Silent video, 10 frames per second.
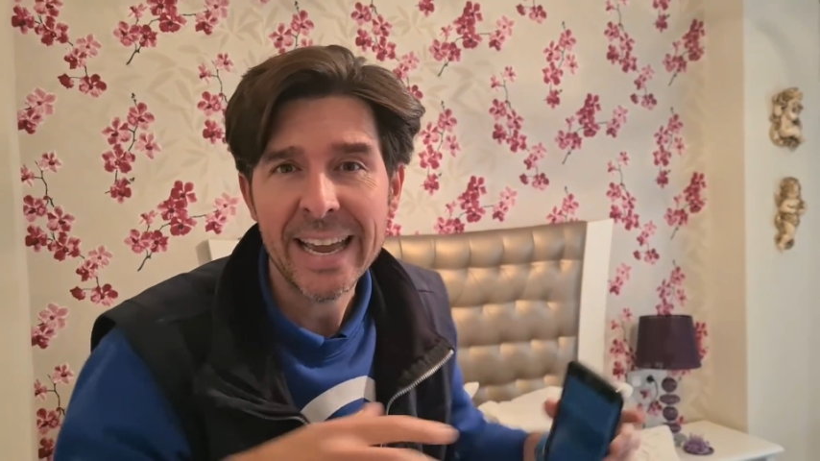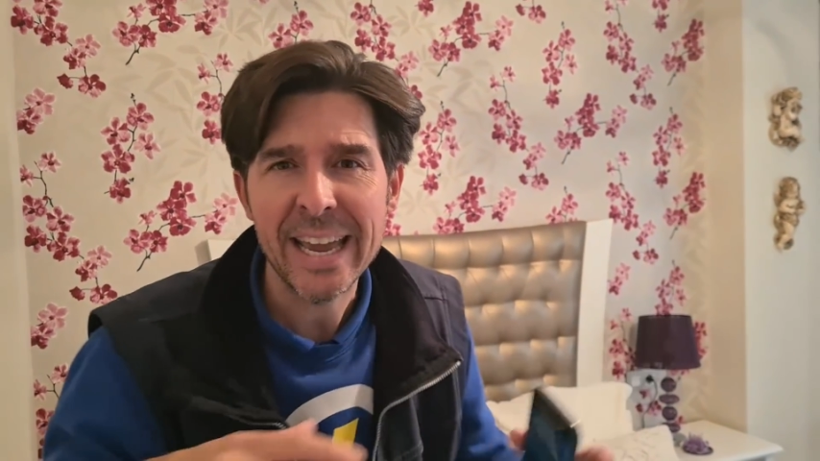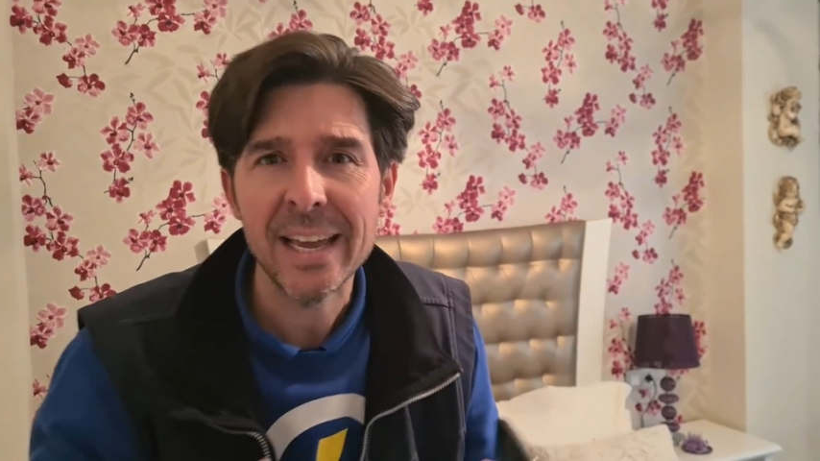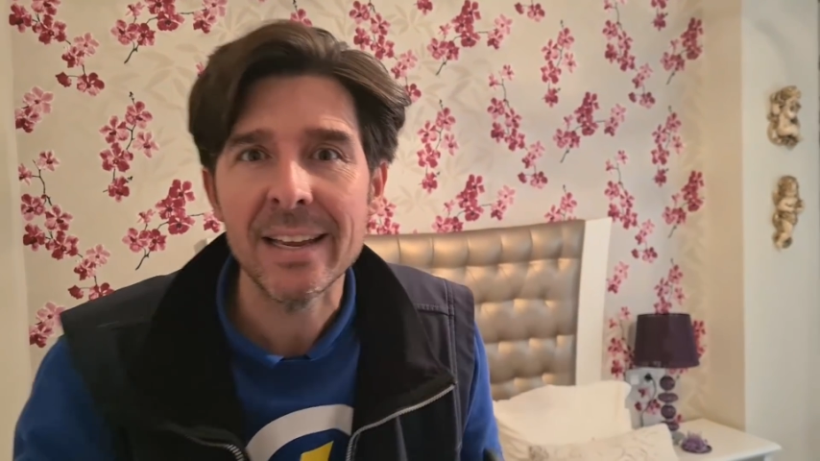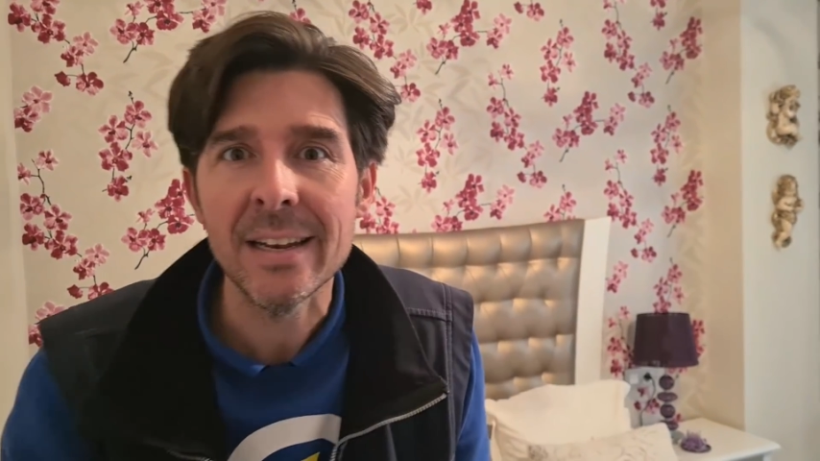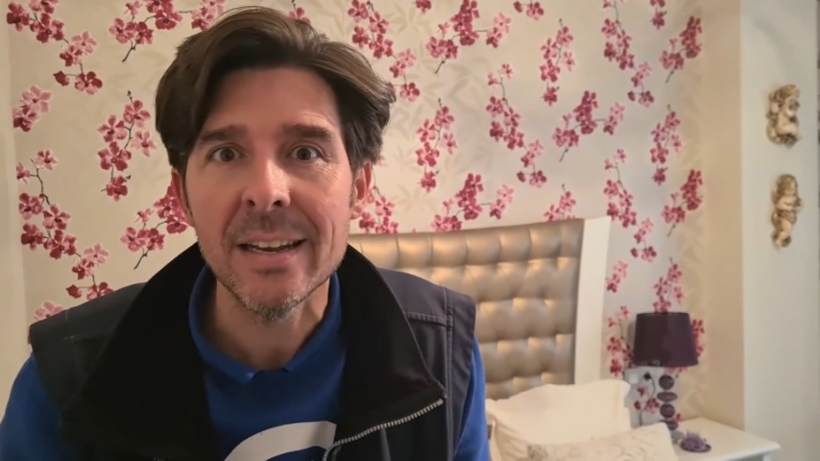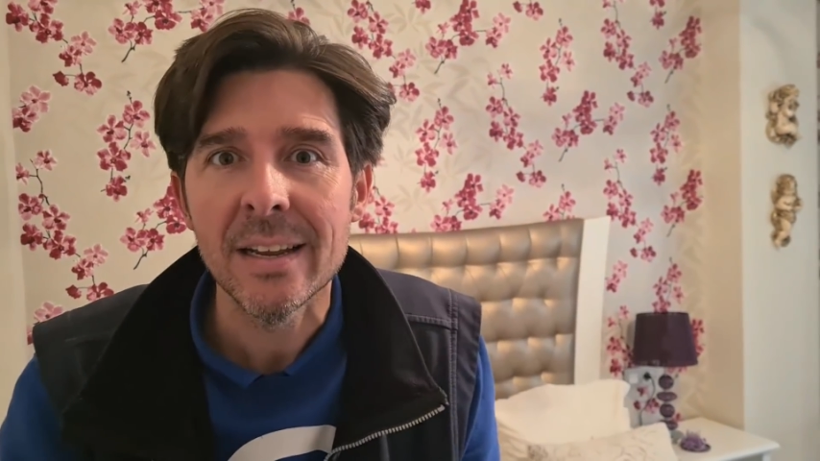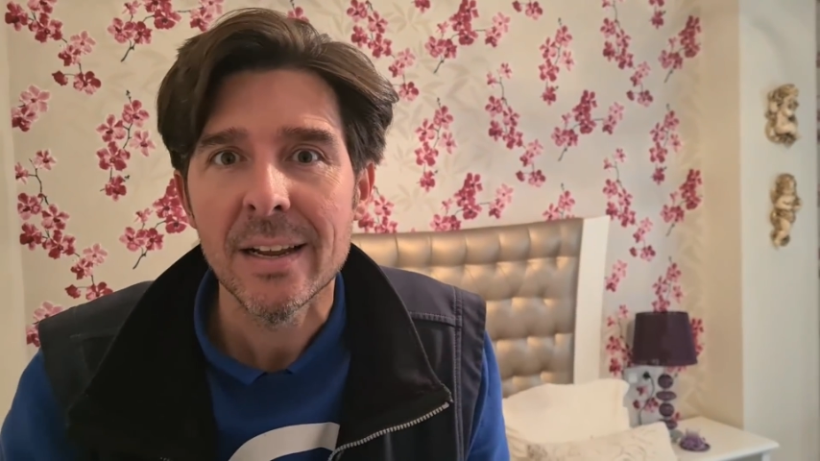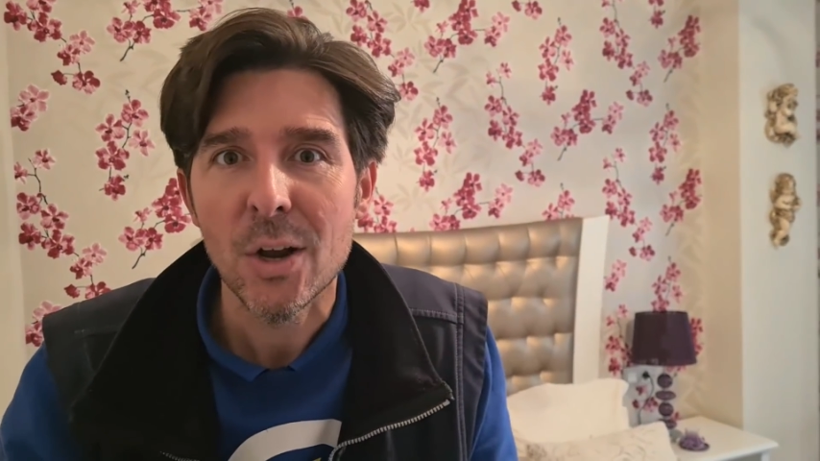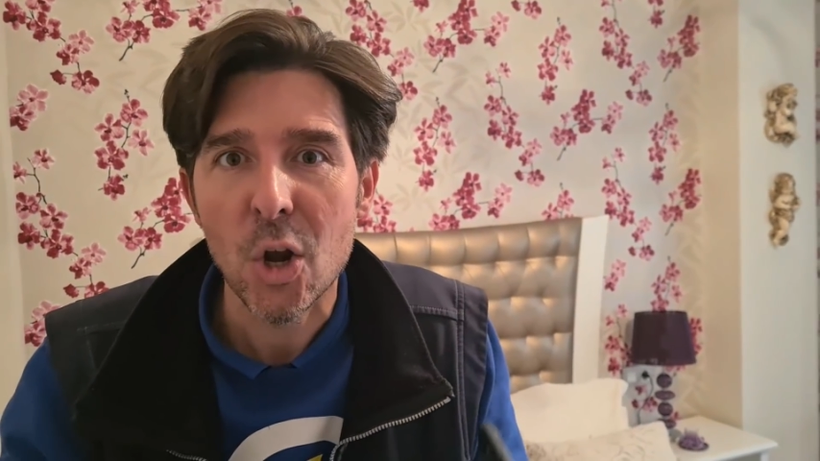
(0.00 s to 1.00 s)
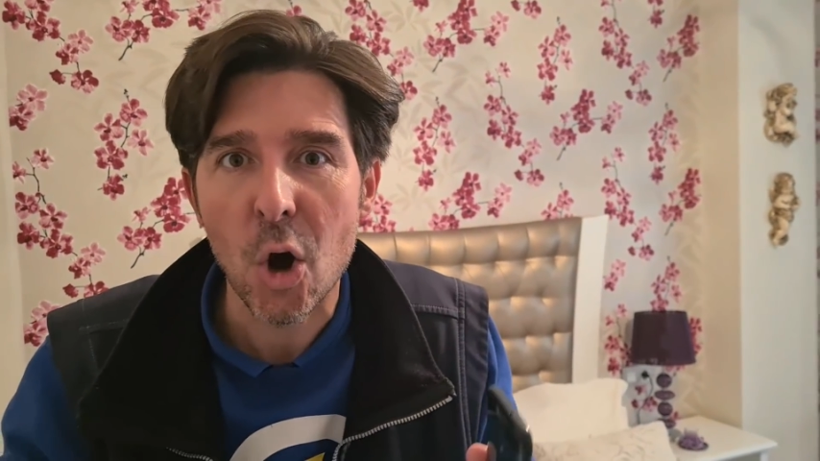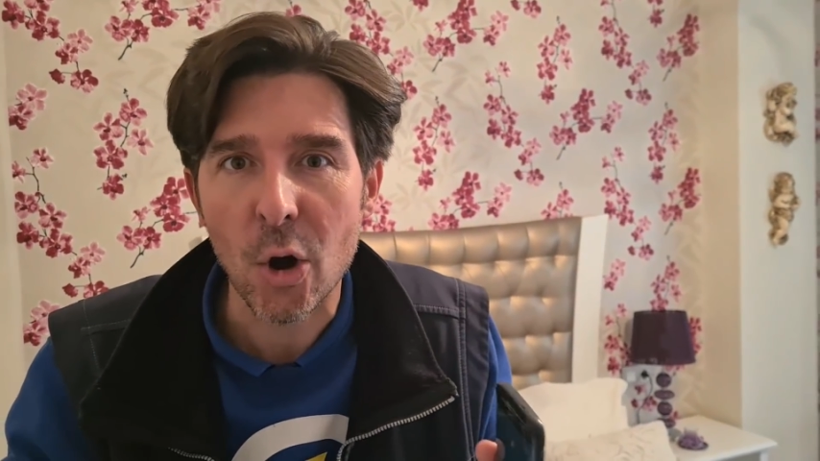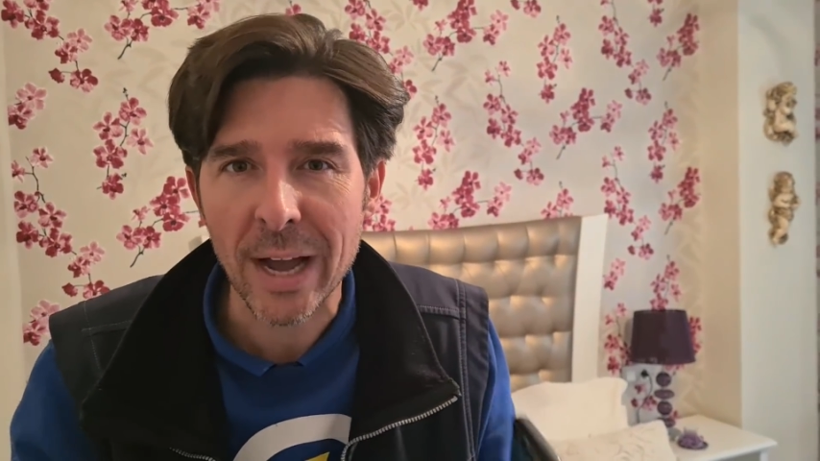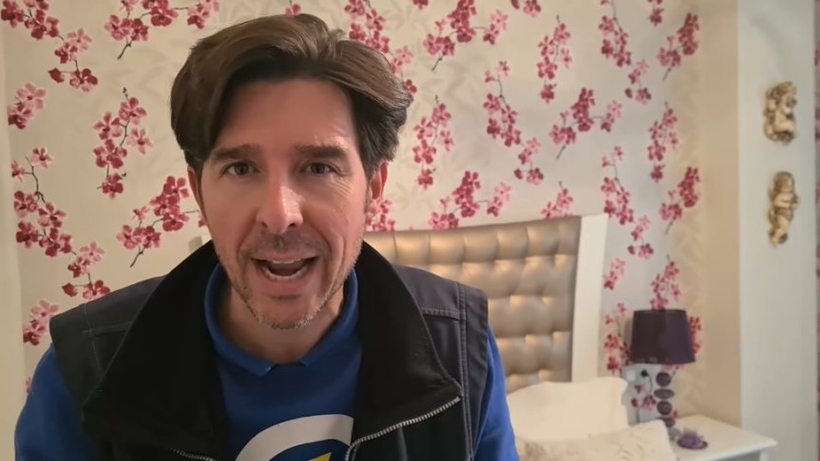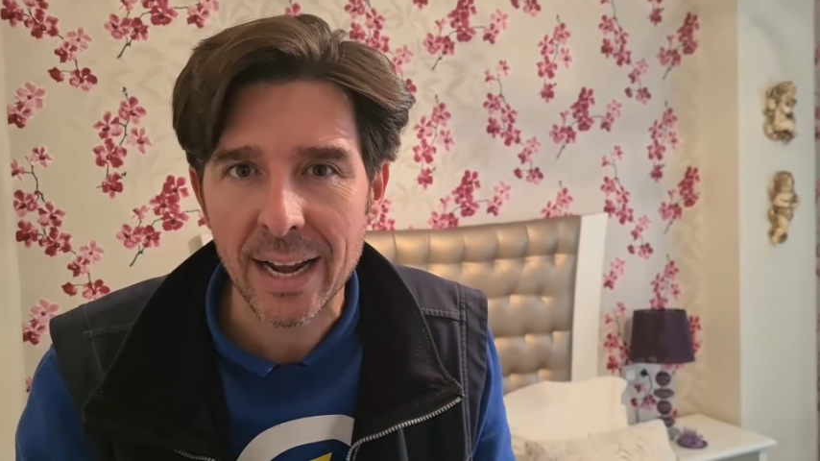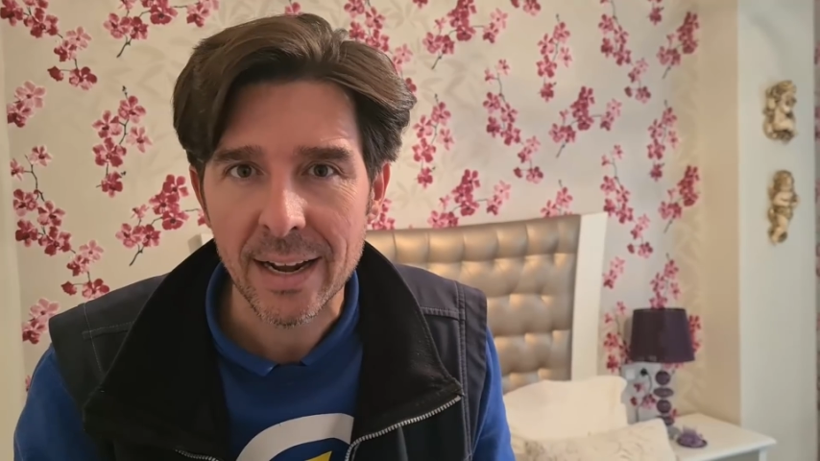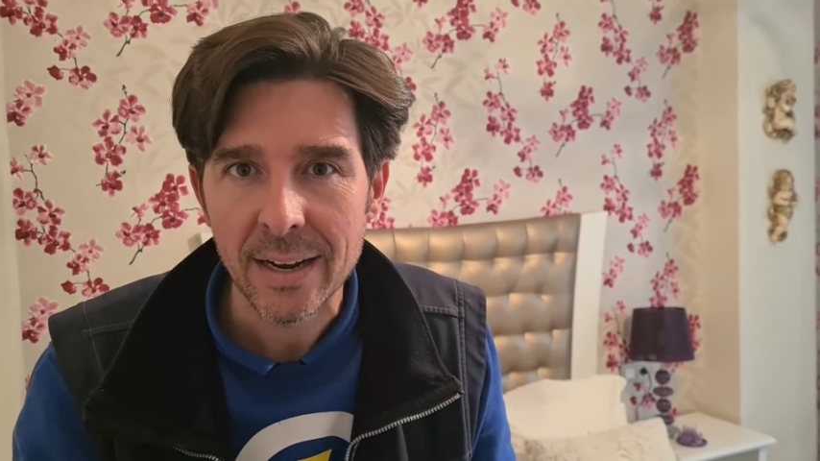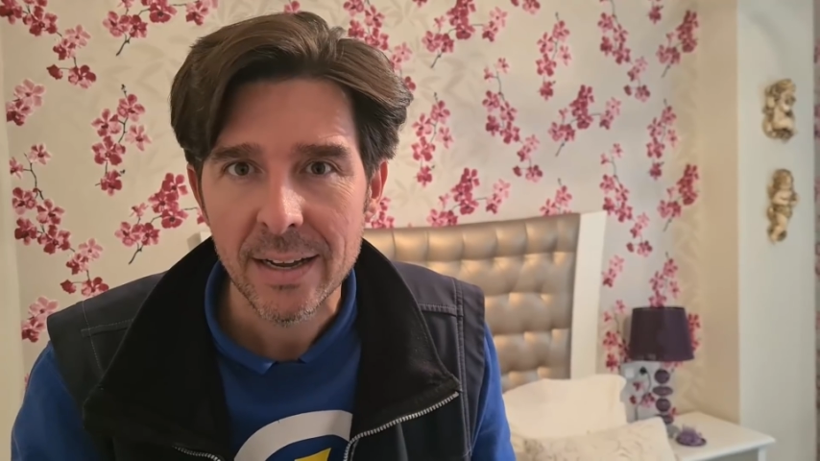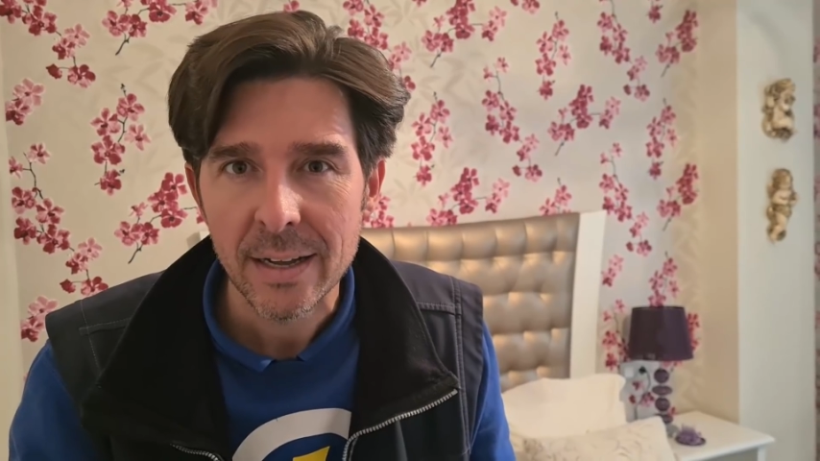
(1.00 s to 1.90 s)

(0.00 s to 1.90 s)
en local,